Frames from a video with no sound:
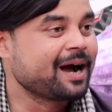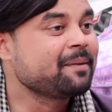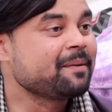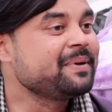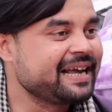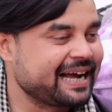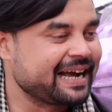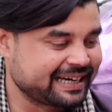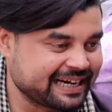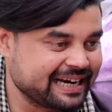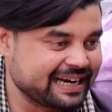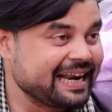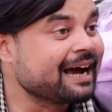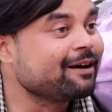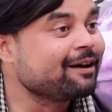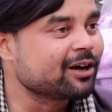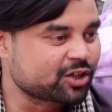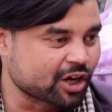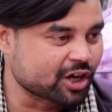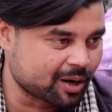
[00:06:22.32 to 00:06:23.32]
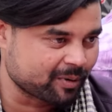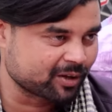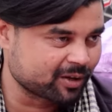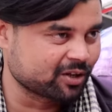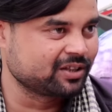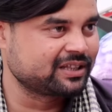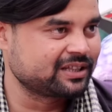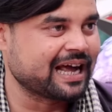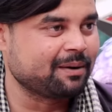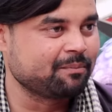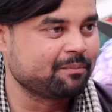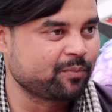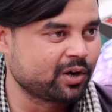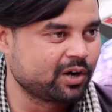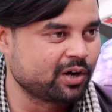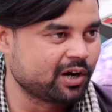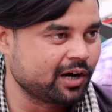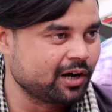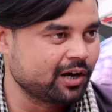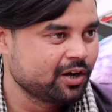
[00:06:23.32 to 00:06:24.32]
ভাবি একটা লেওয়াথর মতন দাম
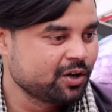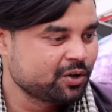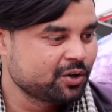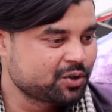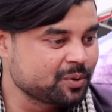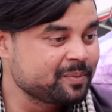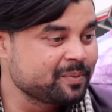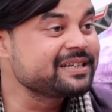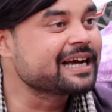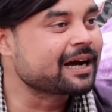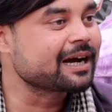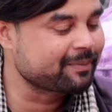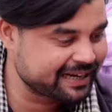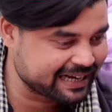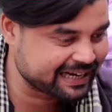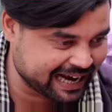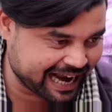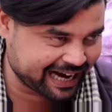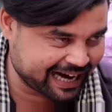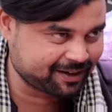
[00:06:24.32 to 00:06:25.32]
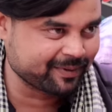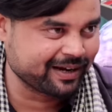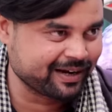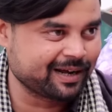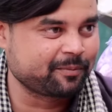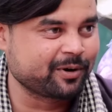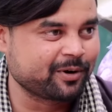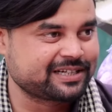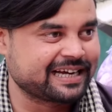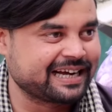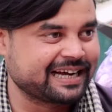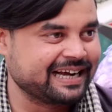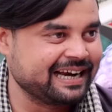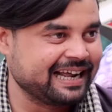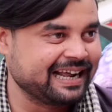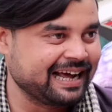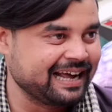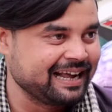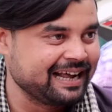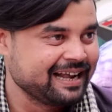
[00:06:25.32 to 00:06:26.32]
বলো তুমি যে একবারে গাঁট মারা বসে
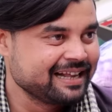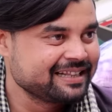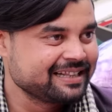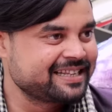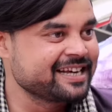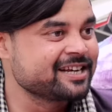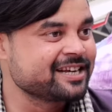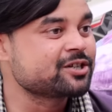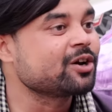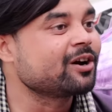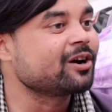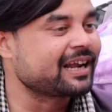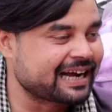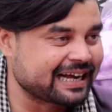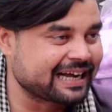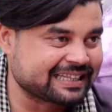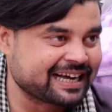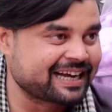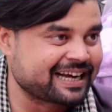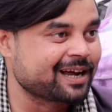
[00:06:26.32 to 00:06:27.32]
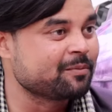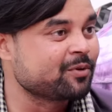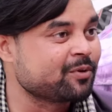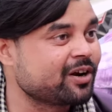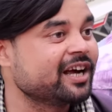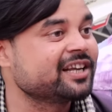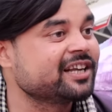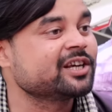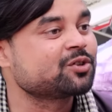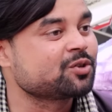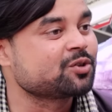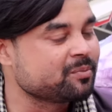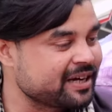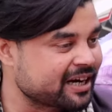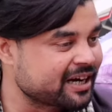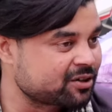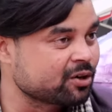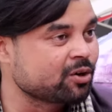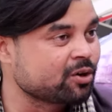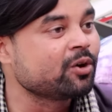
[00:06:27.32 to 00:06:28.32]
গেলে তিনশো টাকা থেকে মনে হয়েছে তুমি
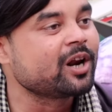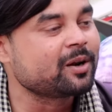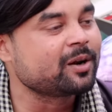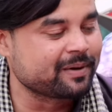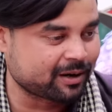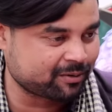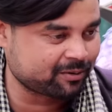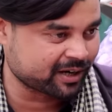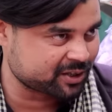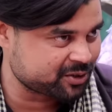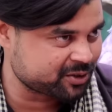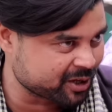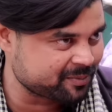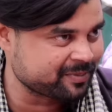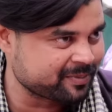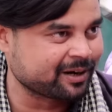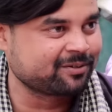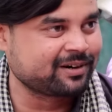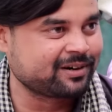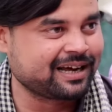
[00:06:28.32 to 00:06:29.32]
একটু লড়বেও না চড়বেও